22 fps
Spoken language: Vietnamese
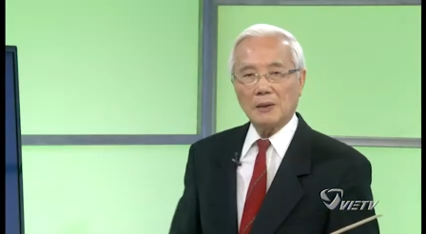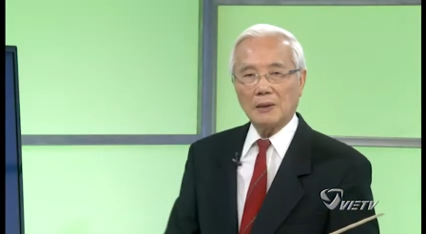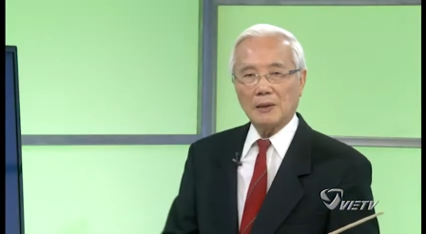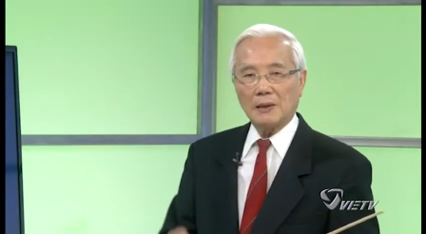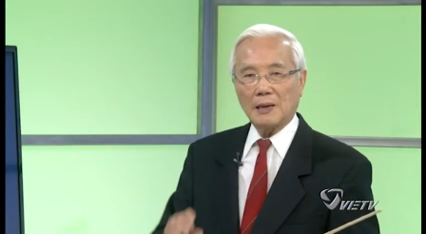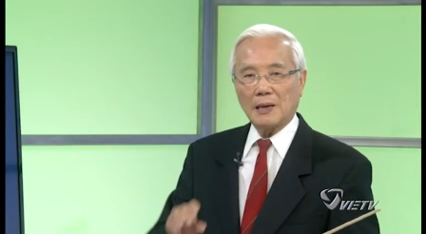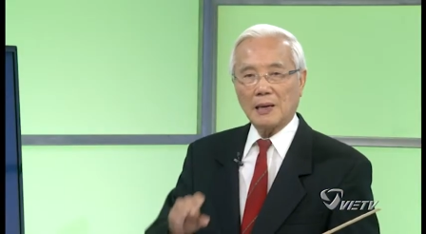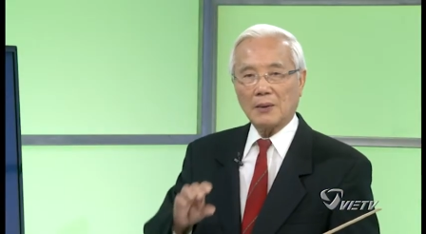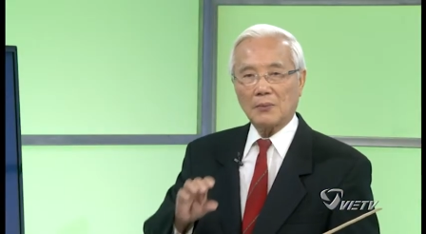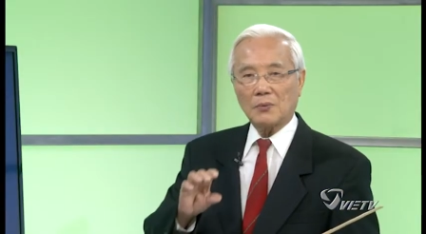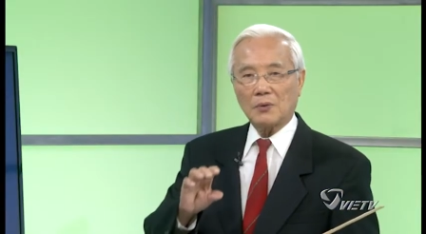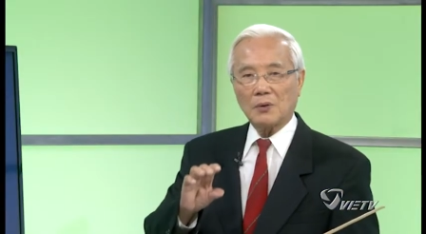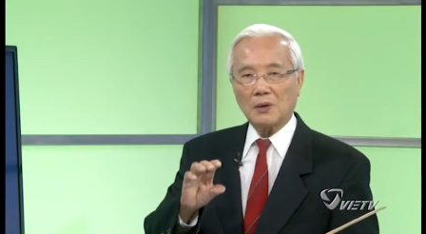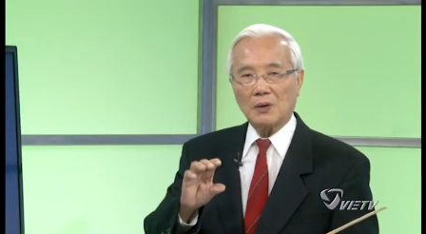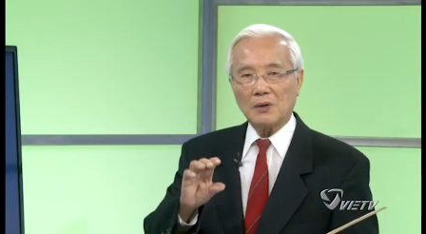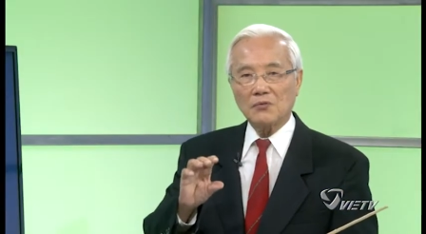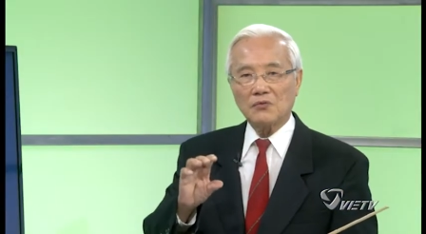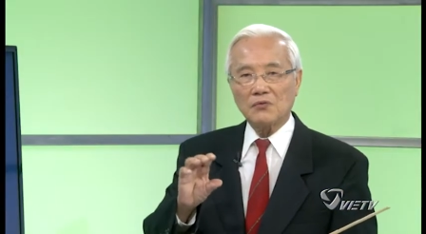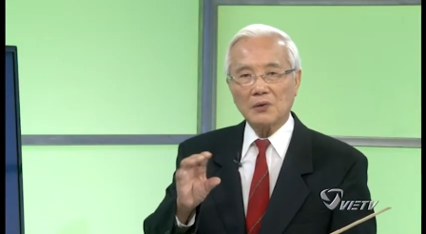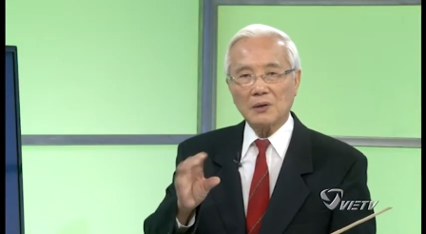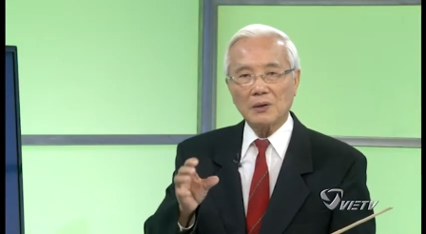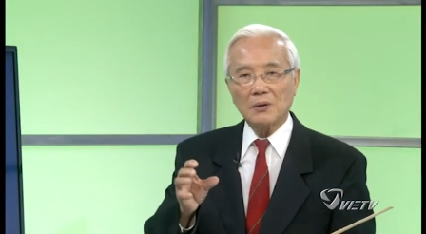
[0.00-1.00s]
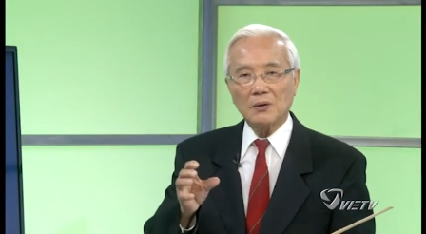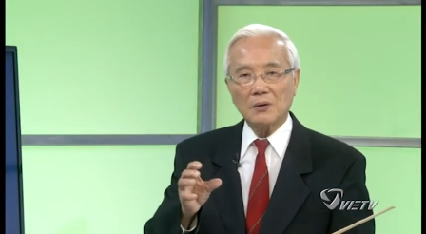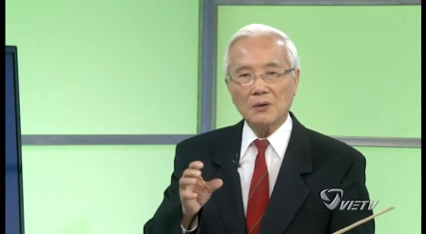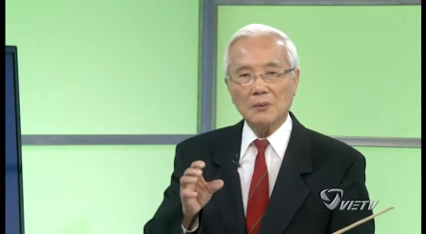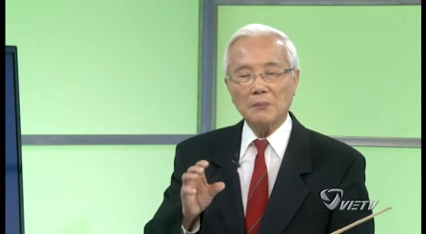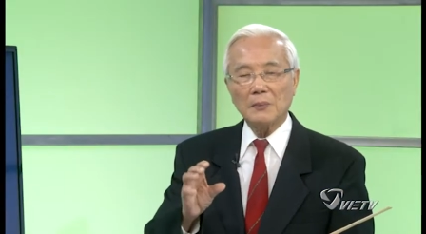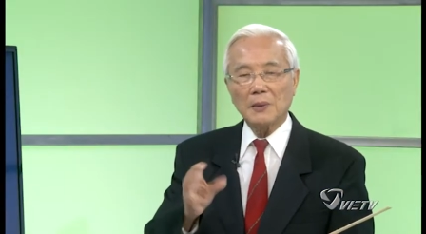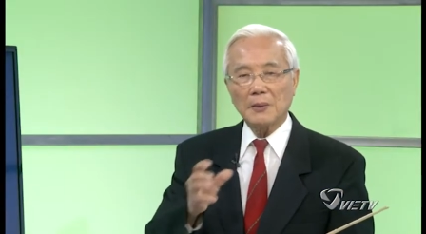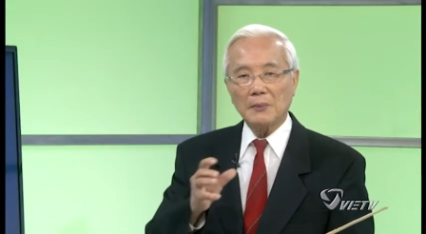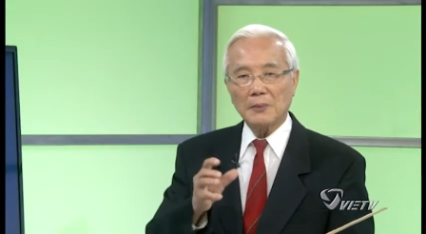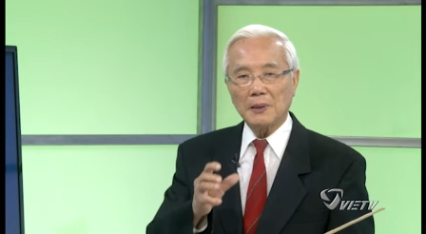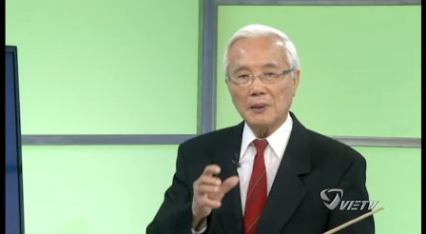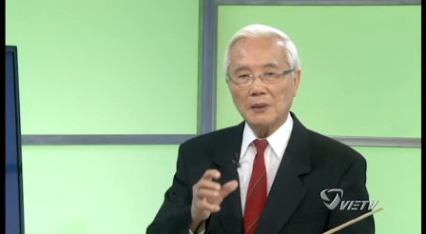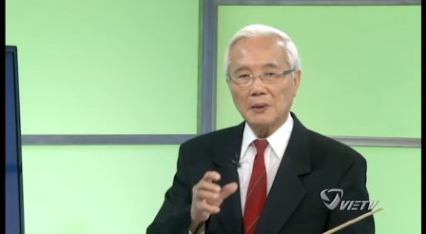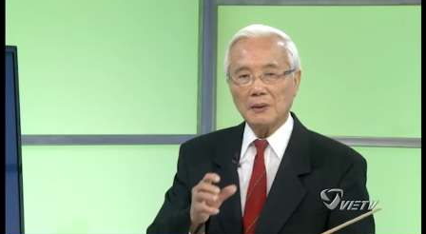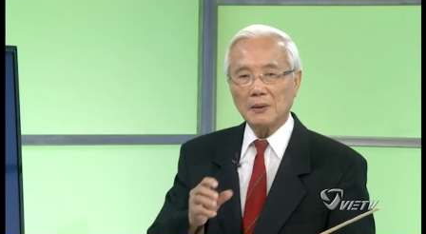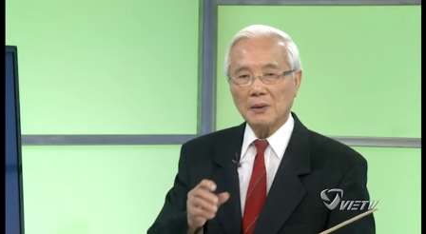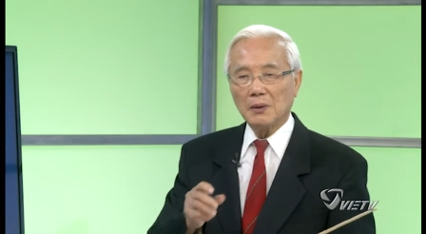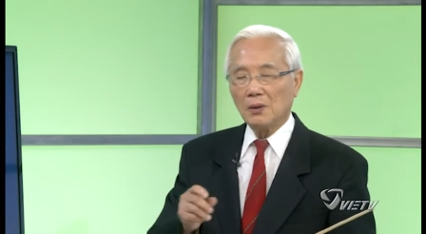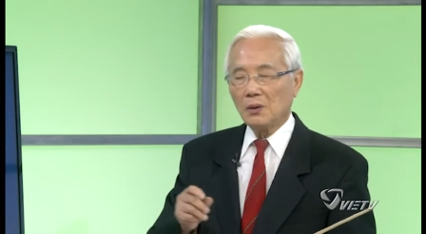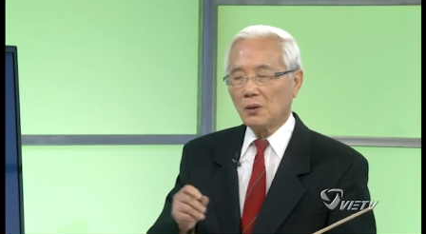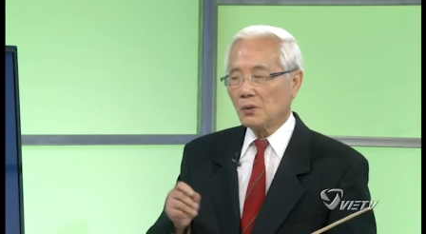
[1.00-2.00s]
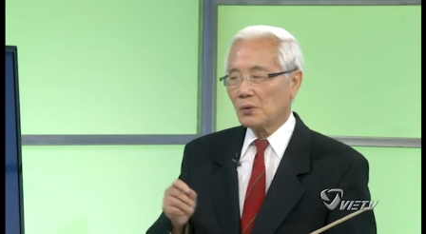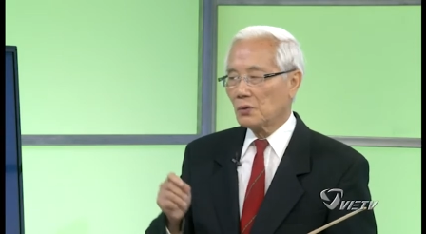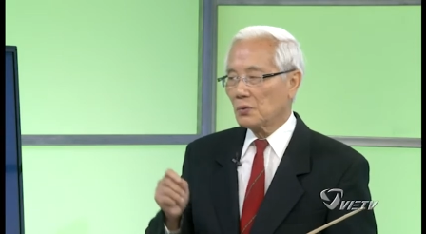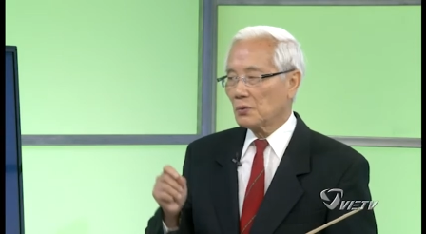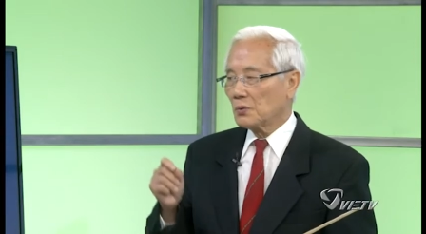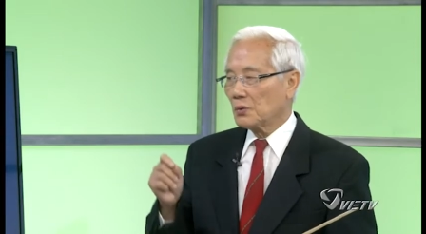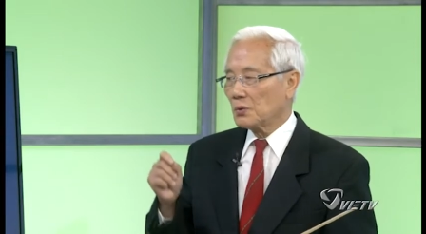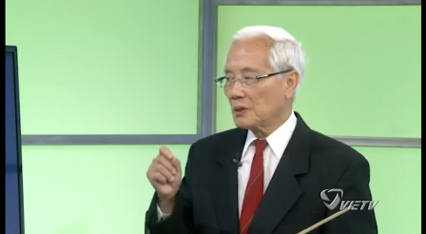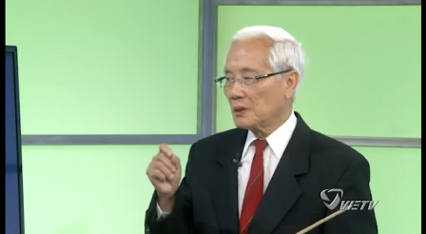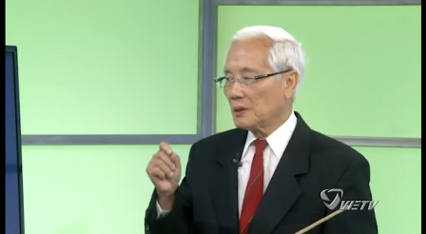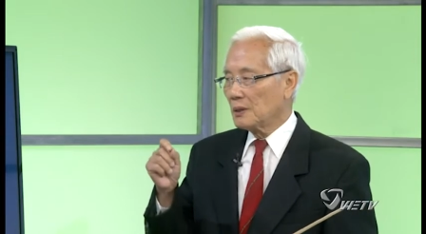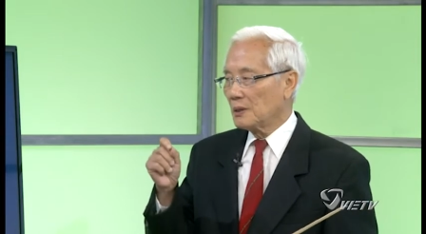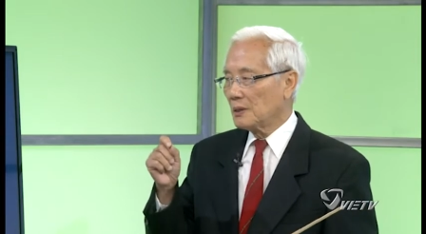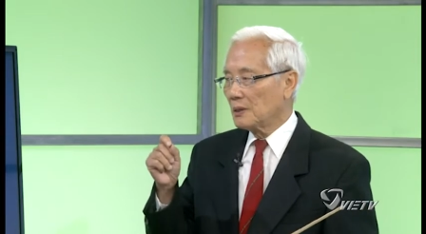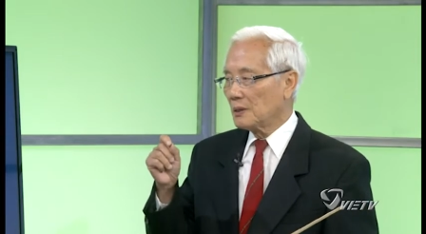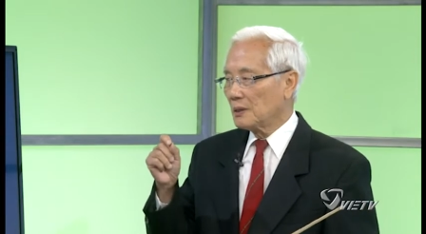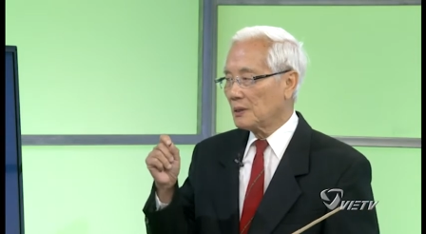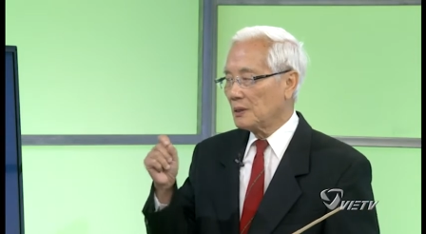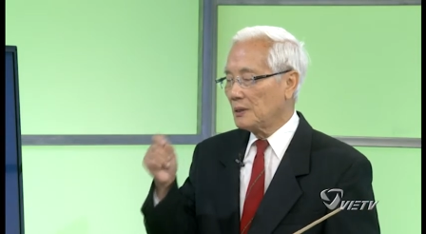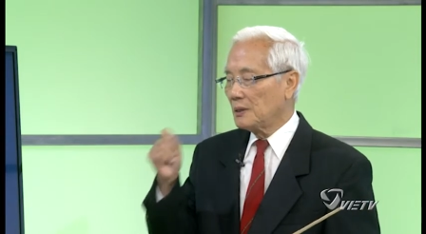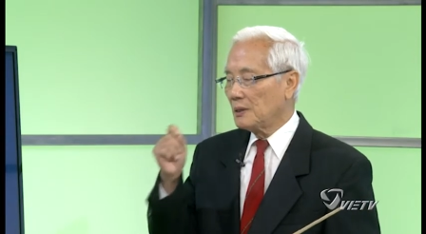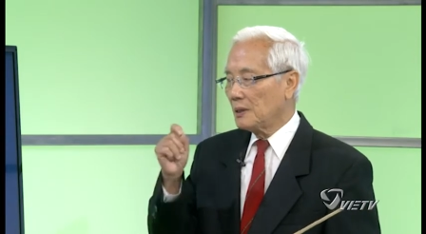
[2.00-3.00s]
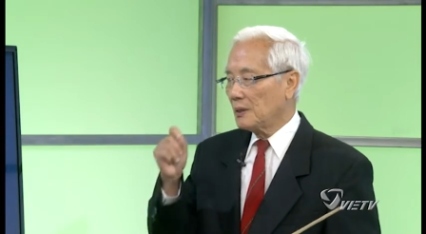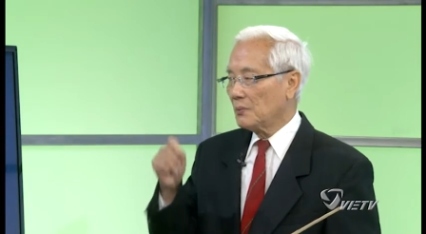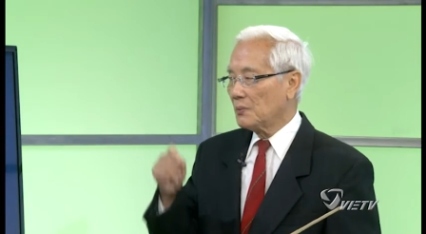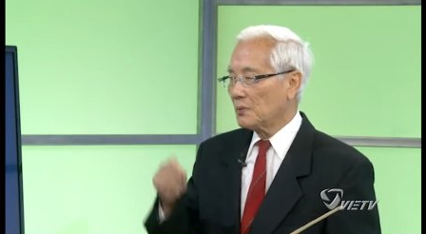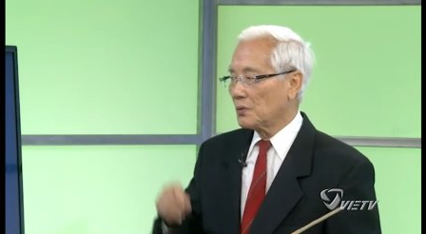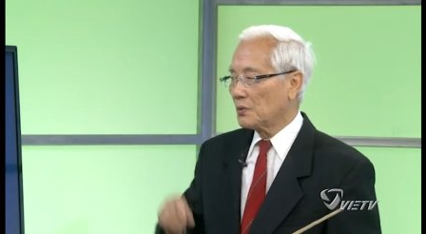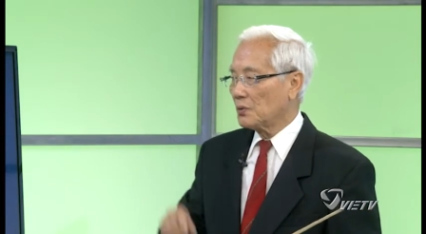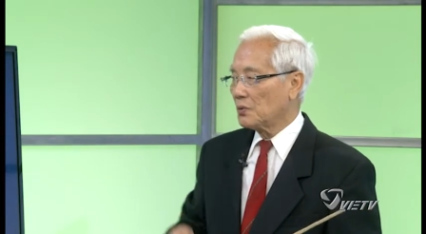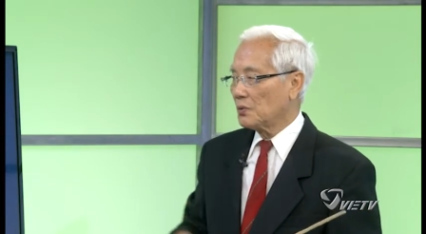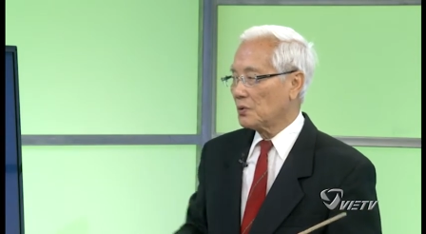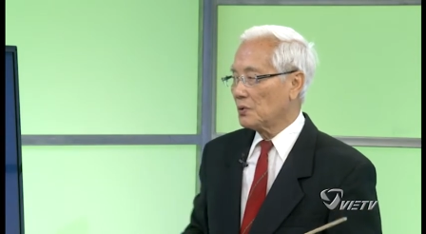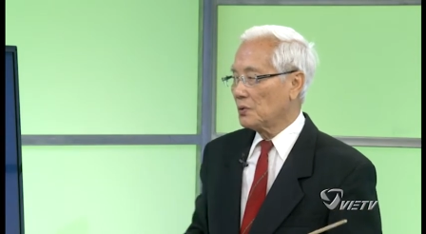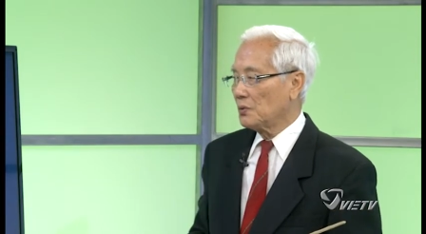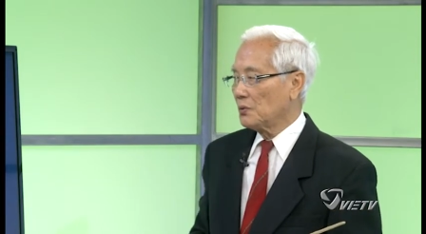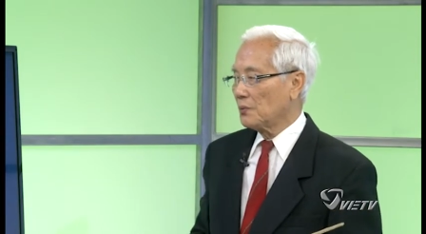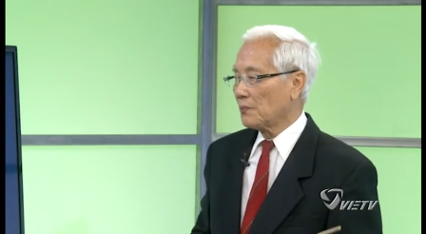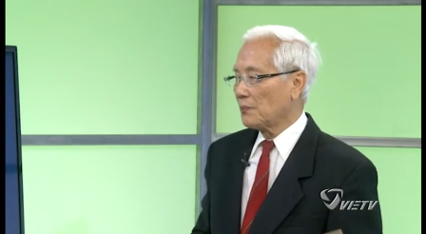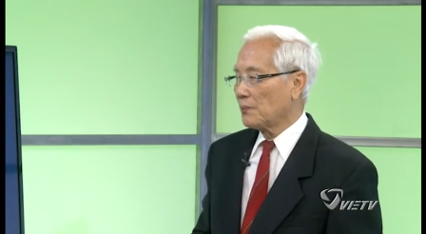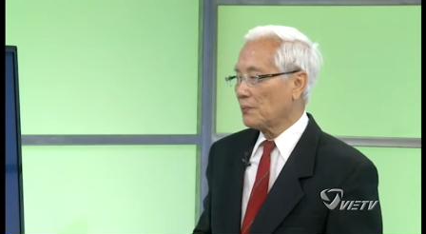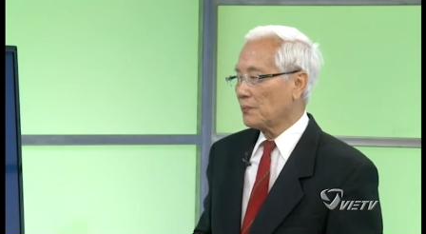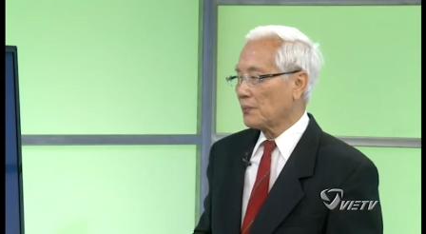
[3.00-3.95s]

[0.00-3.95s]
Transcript: để làm cho cái phân nó mềm hơn chúng tôi xin chi tiết một chút xíu